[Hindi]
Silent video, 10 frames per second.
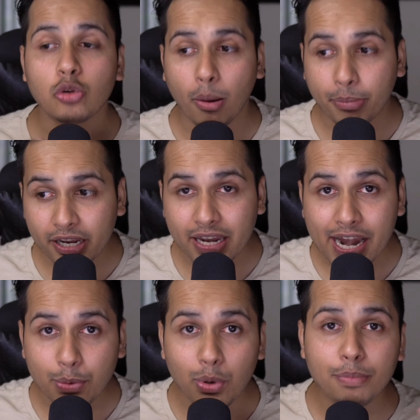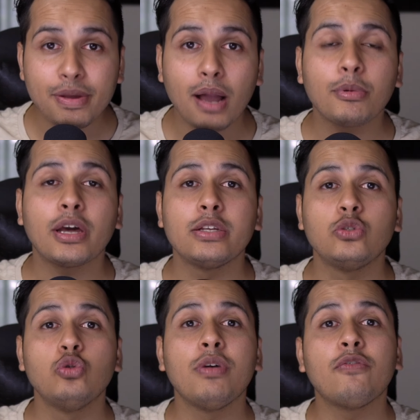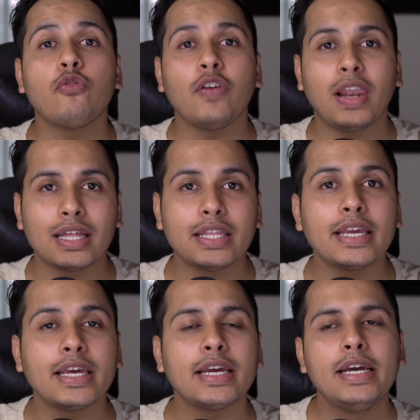अपने नेटवर्क में आपका रिज्यूमे वो फैला देंगे